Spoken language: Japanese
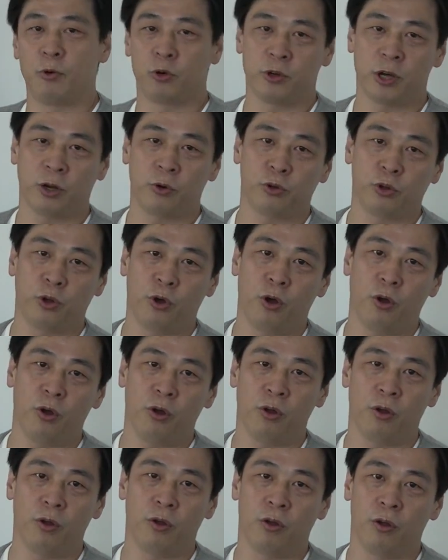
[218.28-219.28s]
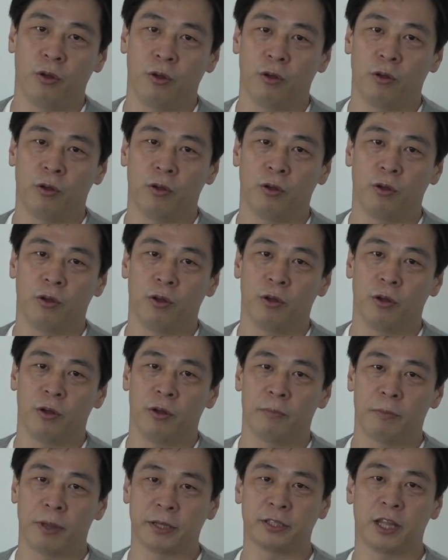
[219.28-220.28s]
僕がこの
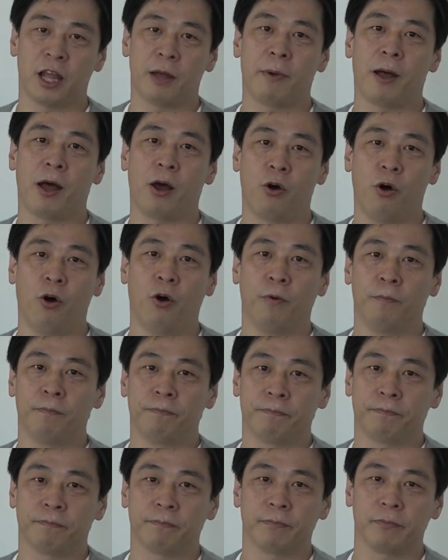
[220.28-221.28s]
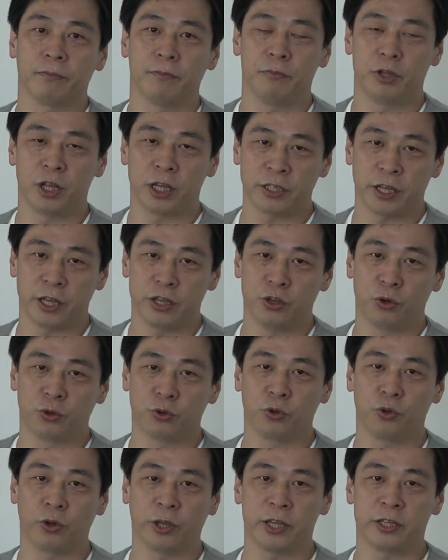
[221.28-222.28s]
マスター版を皆さんに
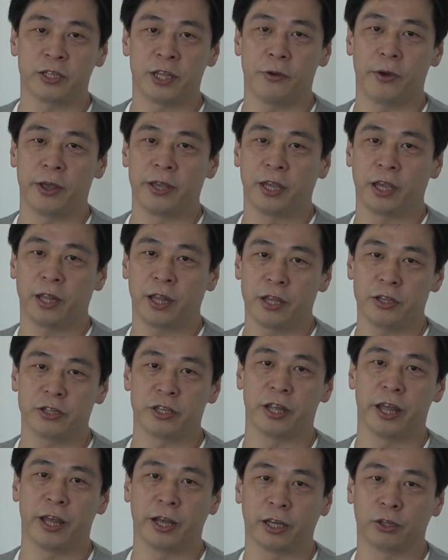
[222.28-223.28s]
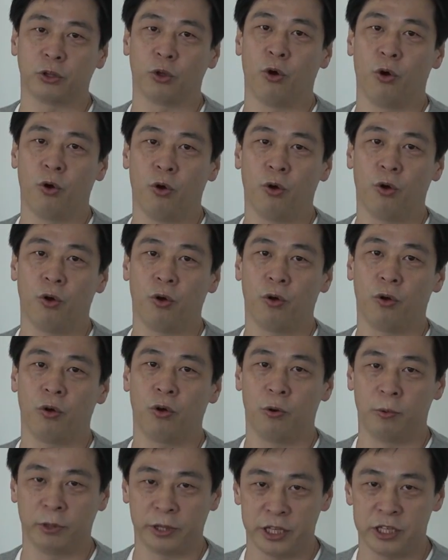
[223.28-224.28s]
お届けしてはいけないんじゃないかと
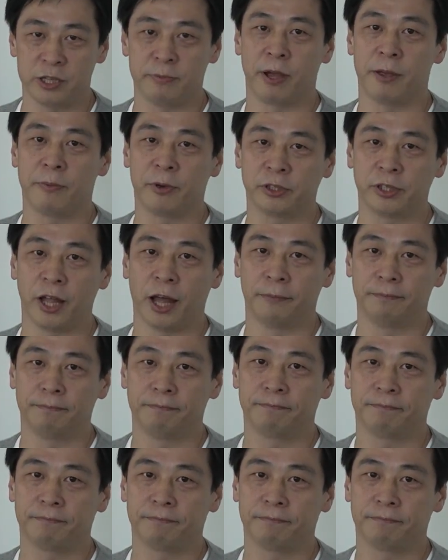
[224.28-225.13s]
思ってしまいました